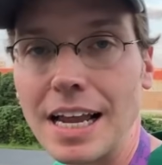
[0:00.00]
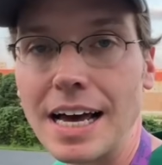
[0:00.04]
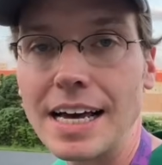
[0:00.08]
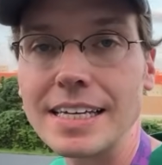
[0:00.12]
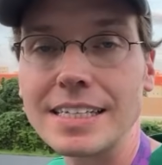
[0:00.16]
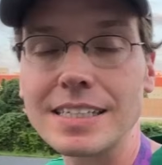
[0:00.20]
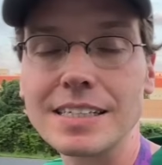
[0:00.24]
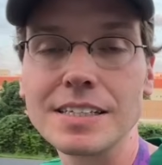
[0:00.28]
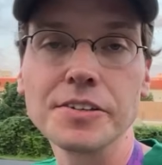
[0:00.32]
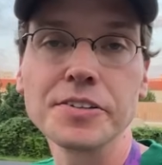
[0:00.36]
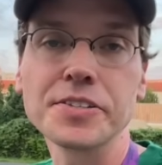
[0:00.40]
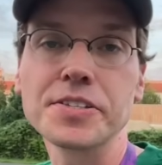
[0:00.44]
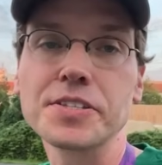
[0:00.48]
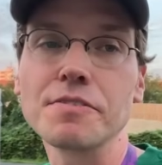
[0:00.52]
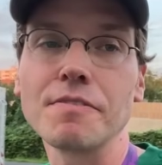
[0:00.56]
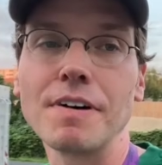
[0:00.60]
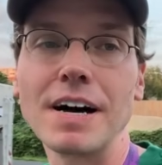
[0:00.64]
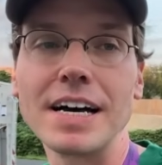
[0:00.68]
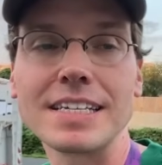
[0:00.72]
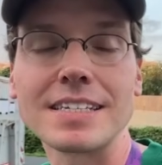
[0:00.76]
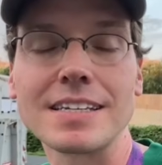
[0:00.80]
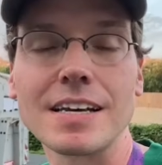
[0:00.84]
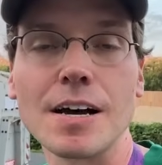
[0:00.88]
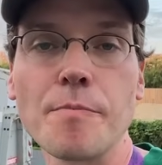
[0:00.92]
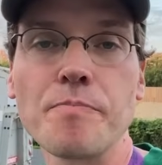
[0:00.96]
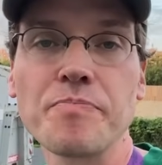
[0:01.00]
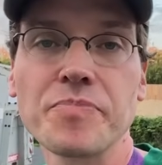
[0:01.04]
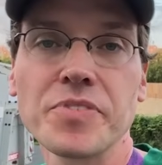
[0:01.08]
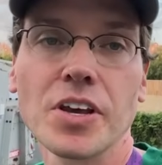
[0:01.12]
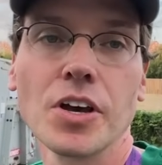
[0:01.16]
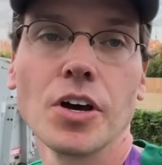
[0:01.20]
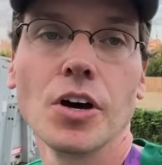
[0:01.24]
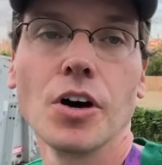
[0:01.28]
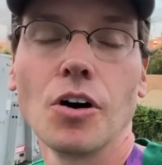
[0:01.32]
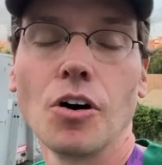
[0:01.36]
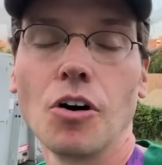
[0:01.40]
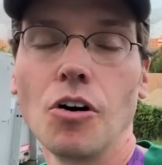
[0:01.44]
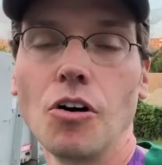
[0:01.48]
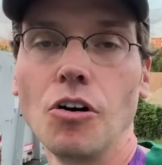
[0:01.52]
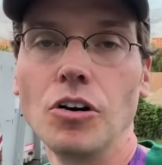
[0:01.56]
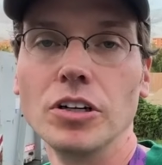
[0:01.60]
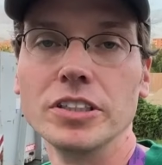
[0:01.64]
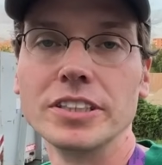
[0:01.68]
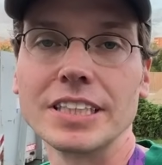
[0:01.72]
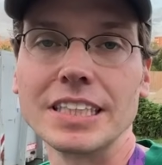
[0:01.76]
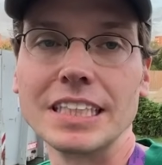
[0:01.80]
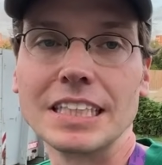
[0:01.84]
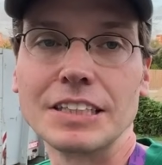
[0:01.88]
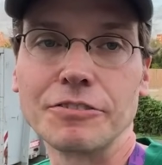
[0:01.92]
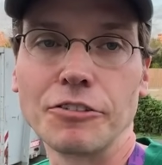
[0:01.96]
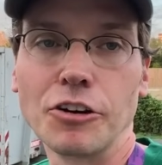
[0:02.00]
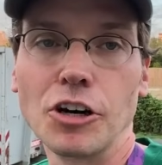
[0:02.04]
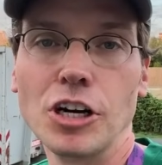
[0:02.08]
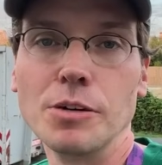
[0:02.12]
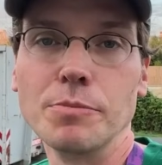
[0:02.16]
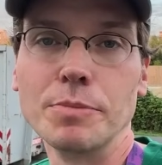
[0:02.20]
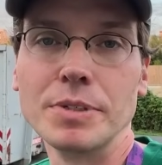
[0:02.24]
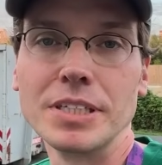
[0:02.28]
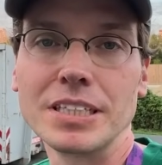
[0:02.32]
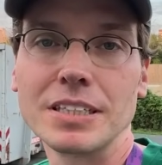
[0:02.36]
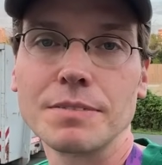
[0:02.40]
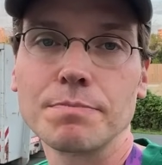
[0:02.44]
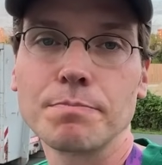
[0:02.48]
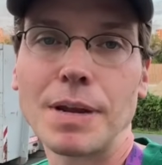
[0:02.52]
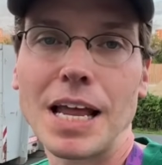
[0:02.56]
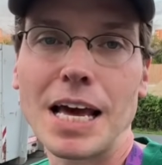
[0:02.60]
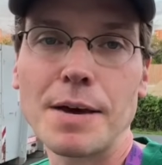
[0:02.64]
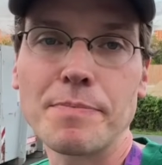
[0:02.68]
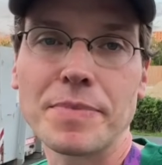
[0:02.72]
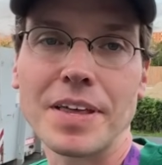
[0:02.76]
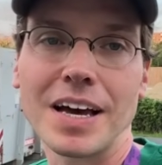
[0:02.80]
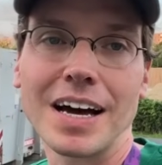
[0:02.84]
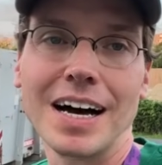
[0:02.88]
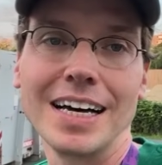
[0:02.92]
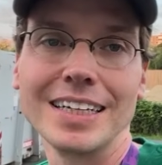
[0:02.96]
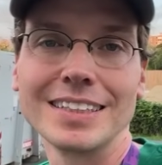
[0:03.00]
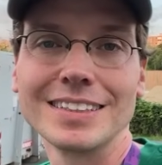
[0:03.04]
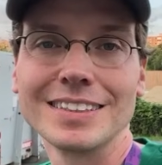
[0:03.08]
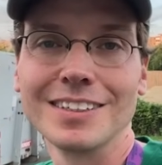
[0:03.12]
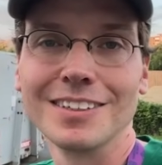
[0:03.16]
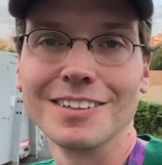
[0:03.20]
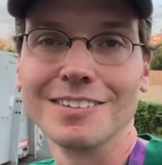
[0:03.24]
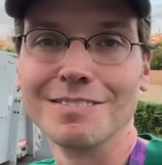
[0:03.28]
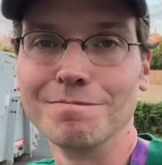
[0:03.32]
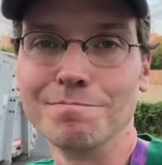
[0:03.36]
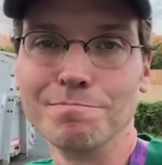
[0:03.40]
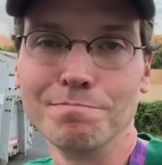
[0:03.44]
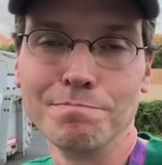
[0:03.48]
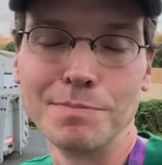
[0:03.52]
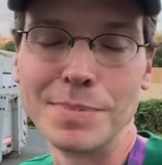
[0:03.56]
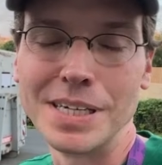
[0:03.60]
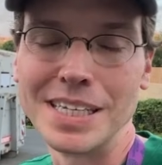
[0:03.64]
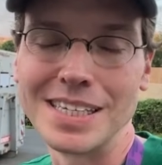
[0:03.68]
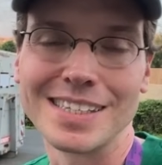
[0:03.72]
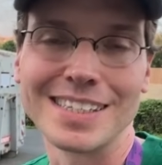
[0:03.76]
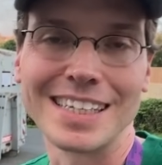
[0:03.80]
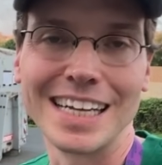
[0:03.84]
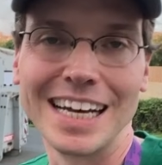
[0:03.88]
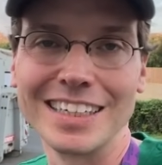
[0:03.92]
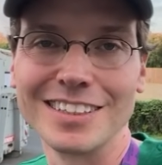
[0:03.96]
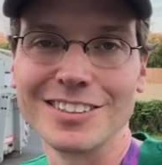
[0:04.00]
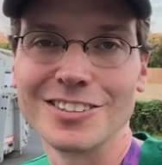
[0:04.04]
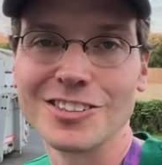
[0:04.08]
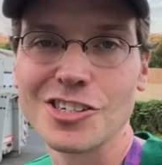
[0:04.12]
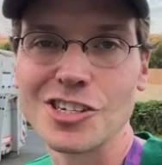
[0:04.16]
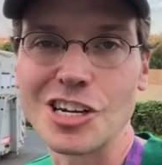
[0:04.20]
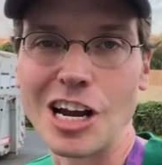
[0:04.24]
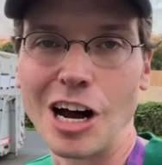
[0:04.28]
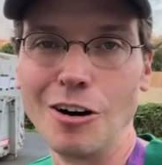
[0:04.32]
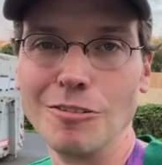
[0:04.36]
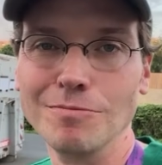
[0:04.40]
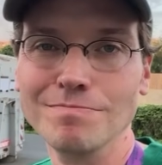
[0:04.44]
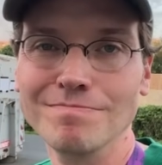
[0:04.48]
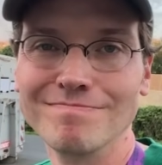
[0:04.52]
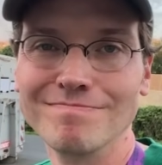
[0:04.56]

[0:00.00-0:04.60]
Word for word: Donnerstag wieder mega gerockt. Und wir sehen uns. Bis dann. Ciao.